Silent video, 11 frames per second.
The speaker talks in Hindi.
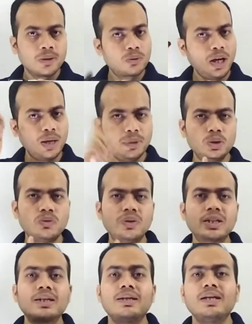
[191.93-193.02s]
तो हमें जो
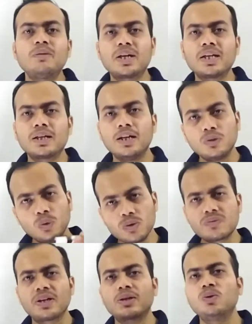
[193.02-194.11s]
वर्क करना पड़ेगा
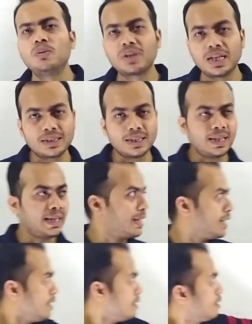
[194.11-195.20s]
उस वर्क को हम कहते
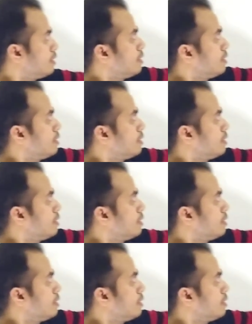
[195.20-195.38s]
हैं